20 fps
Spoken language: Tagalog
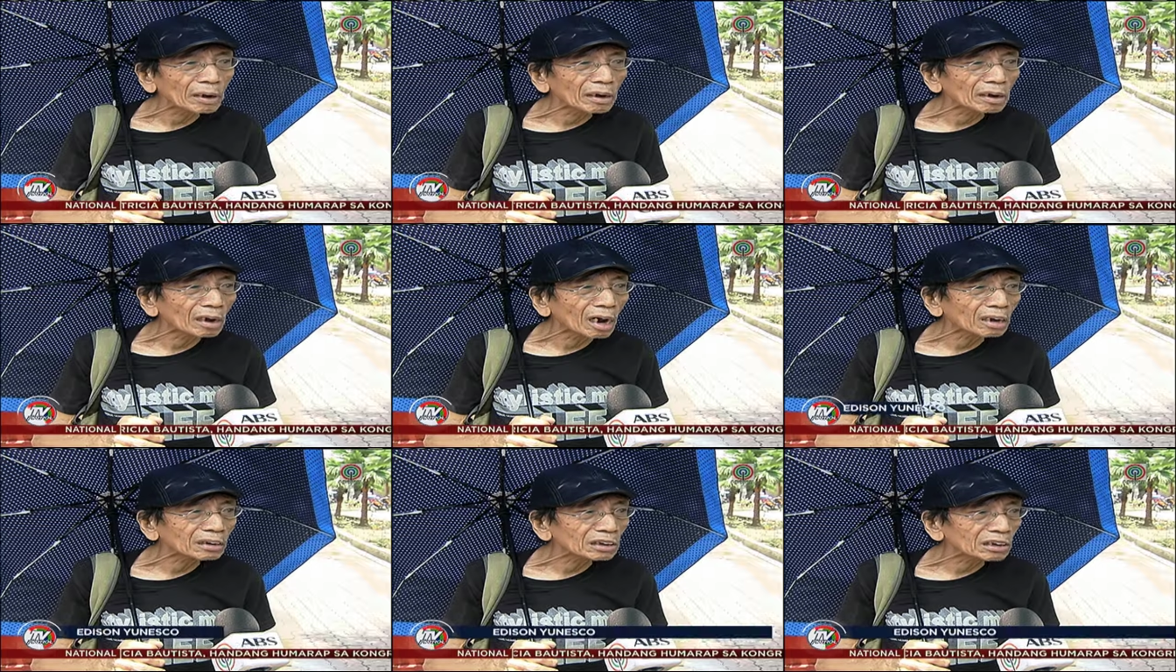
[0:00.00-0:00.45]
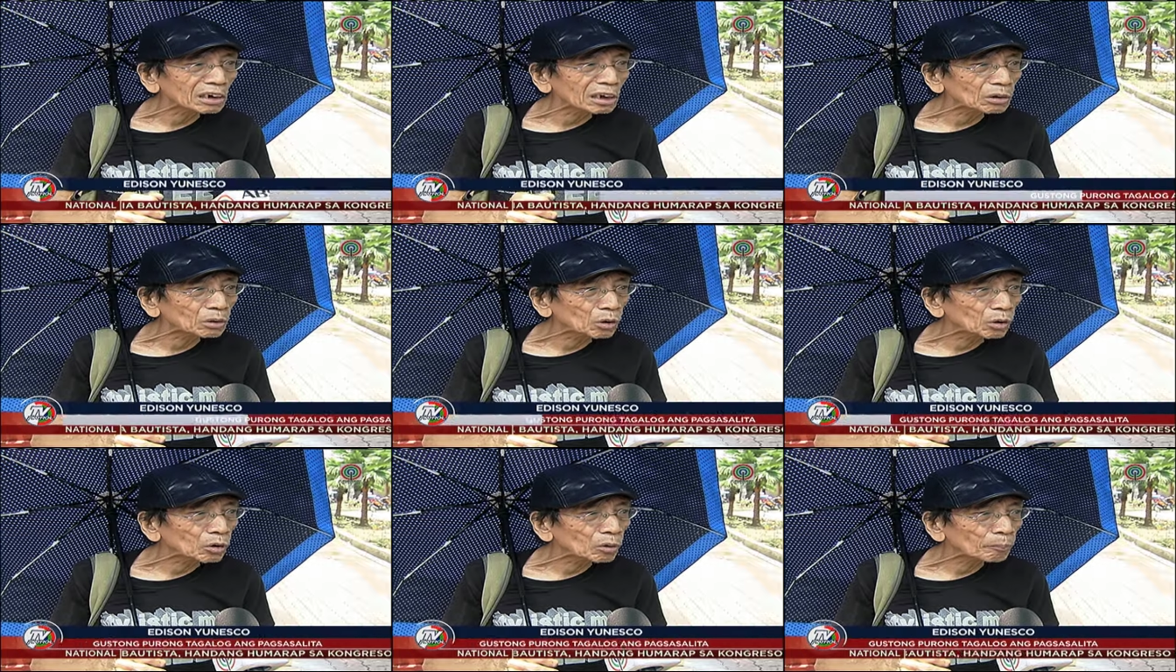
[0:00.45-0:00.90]
namin
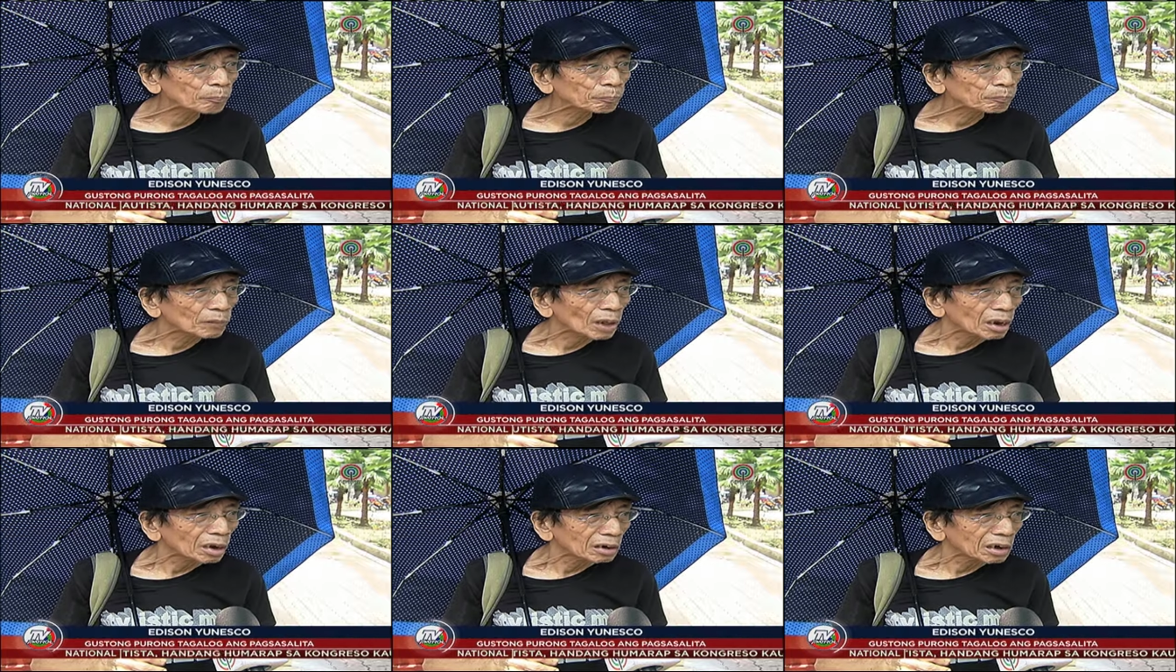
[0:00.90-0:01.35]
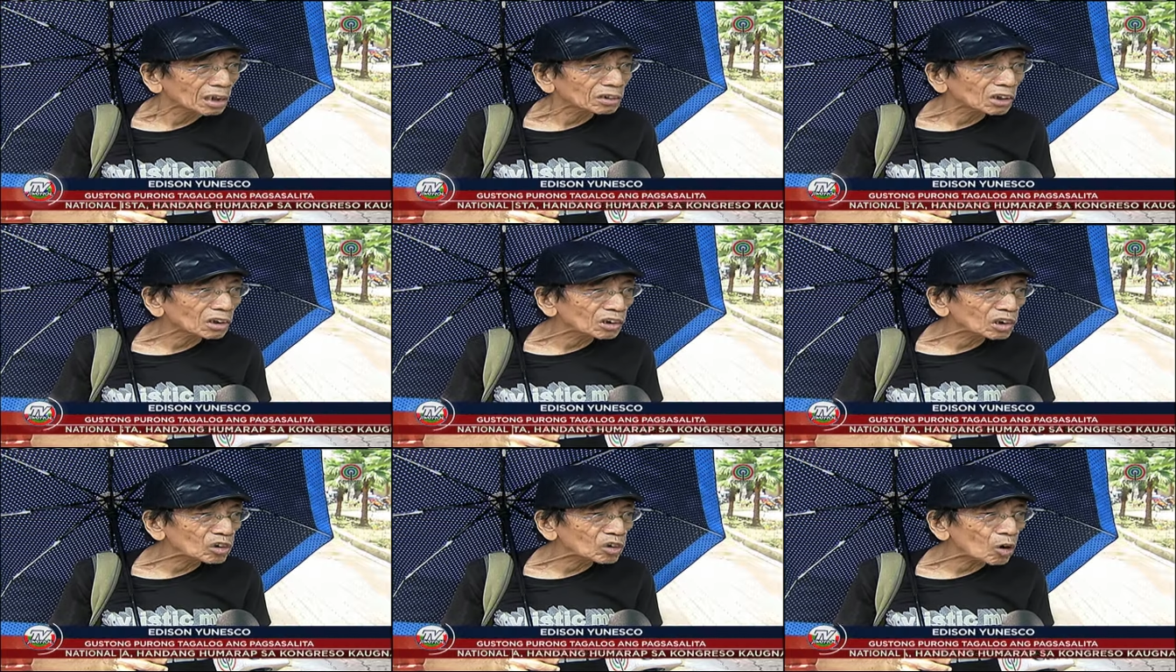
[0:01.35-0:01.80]
asa na yun,
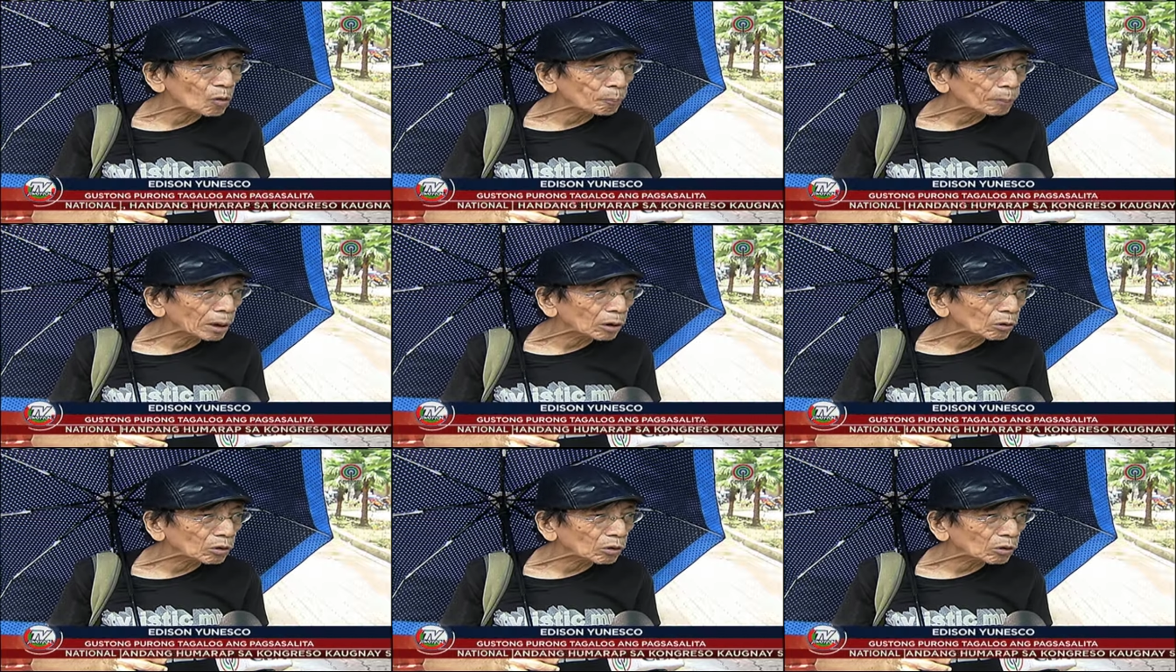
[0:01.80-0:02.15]
maintindihan ko